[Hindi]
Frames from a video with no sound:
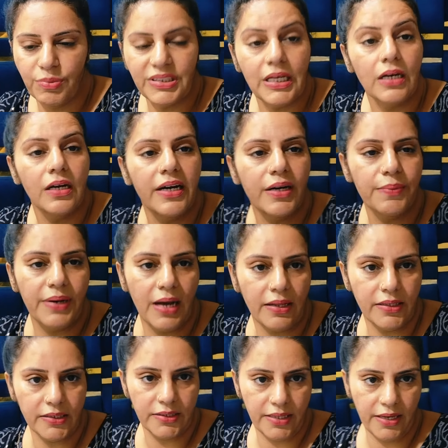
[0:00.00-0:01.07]
बतंगड़
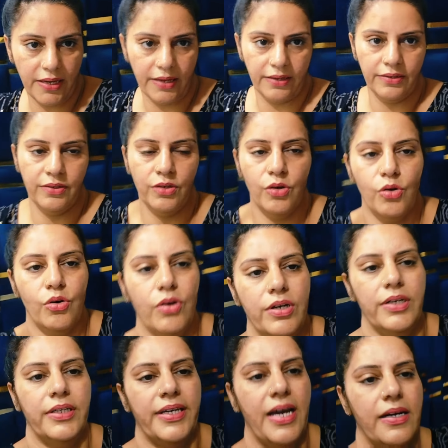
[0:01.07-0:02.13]
बना देते हैं
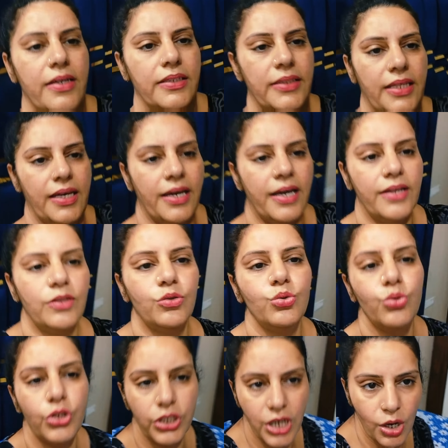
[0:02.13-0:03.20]
और क्या करते हैं
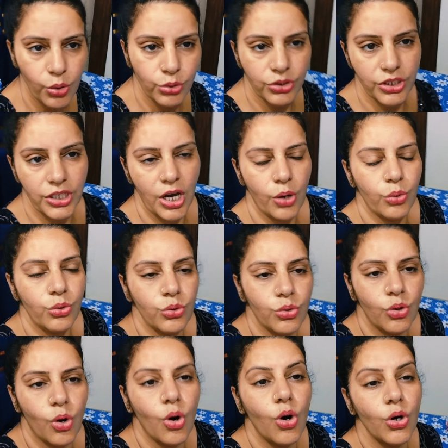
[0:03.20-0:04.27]
दूरियां होती हैं
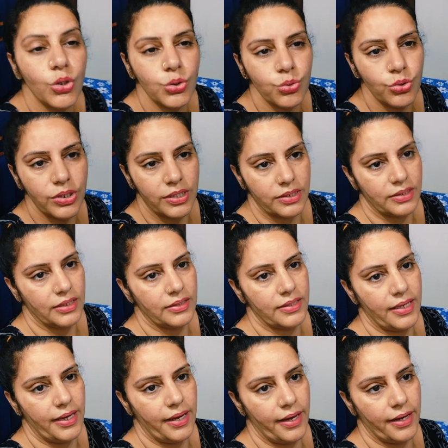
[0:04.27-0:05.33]
उनको और दूर कर
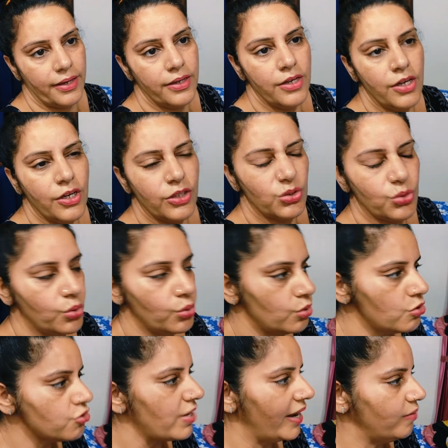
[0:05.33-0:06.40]
देते हैं तो
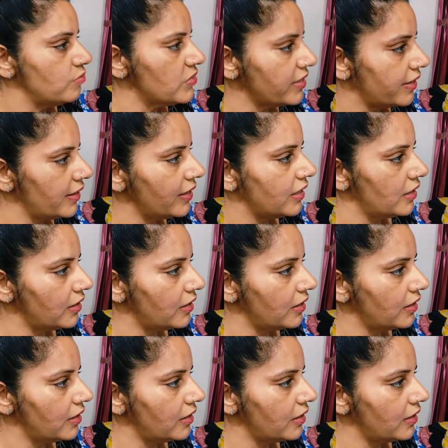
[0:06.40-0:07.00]
कुछ टाइम से